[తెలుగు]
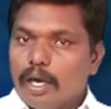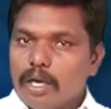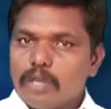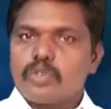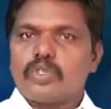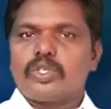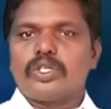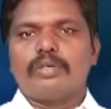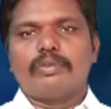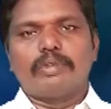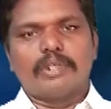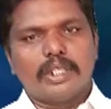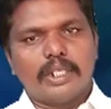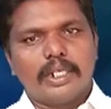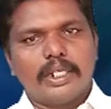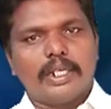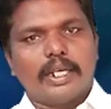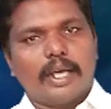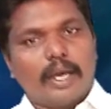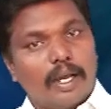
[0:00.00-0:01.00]

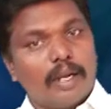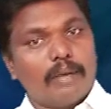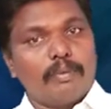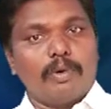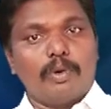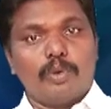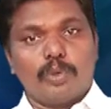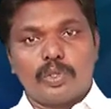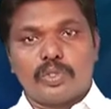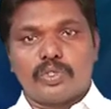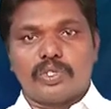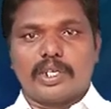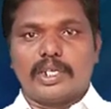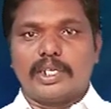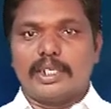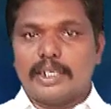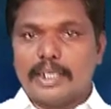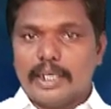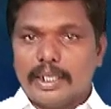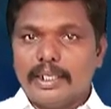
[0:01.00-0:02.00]
ఆశీర్వాదాన్ని
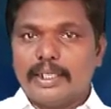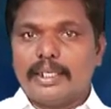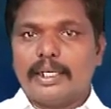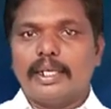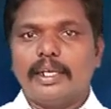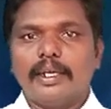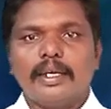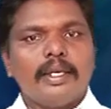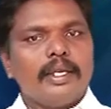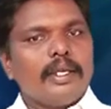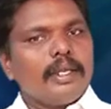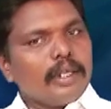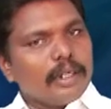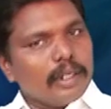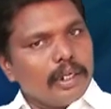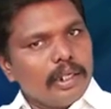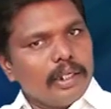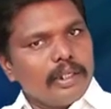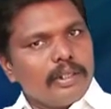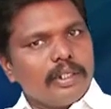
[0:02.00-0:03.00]
అనుభవించాలి అంటే
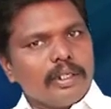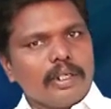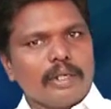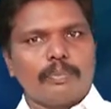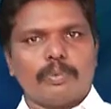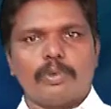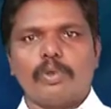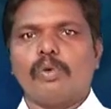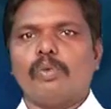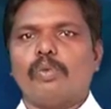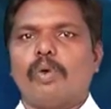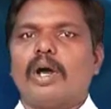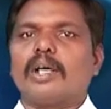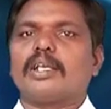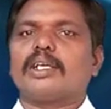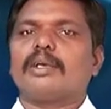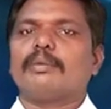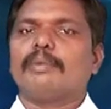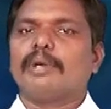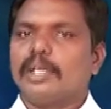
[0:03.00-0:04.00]
ఈ దినపు
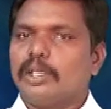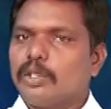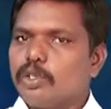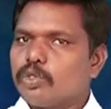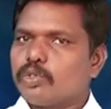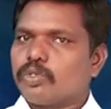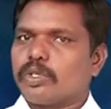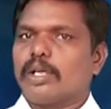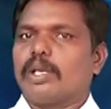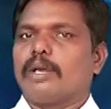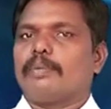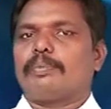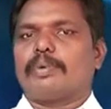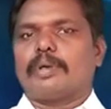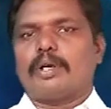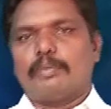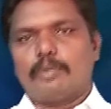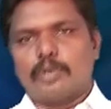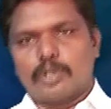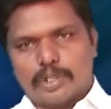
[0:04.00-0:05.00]
వాక్యం అనేది చాలా
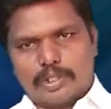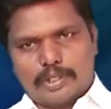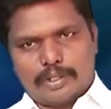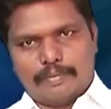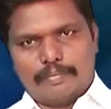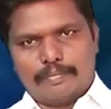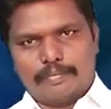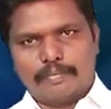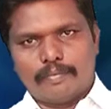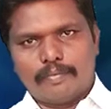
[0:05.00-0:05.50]
ప్రాముఖ్యం